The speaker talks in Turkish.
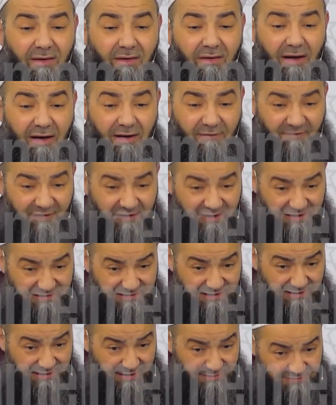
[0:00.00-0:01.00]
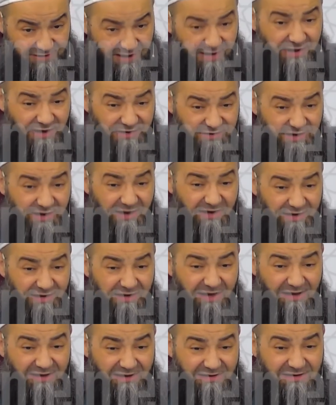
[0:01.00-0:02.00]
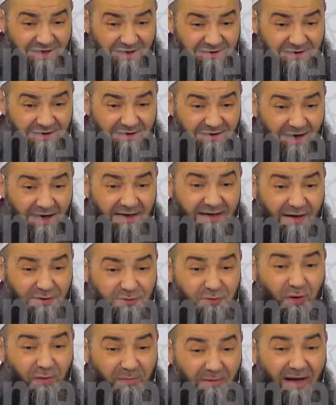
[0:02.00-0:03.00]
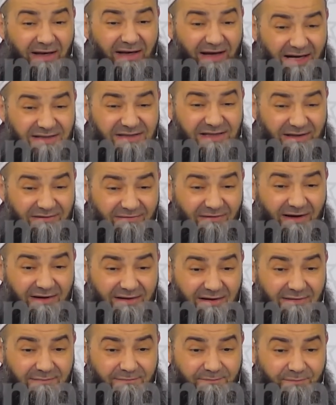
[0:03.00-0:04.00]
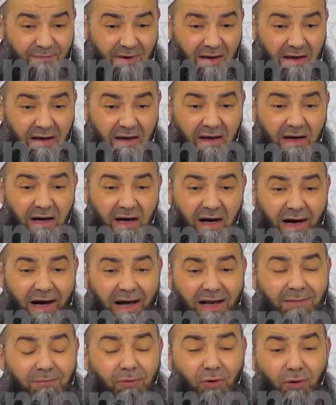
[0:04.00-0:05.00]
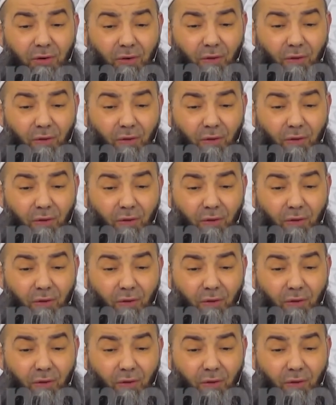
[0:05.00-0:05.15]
En Efendi Hazretlerimizden kaç kere dinledik zaten. Kaynak sormaya ne hacet var? Hal böyle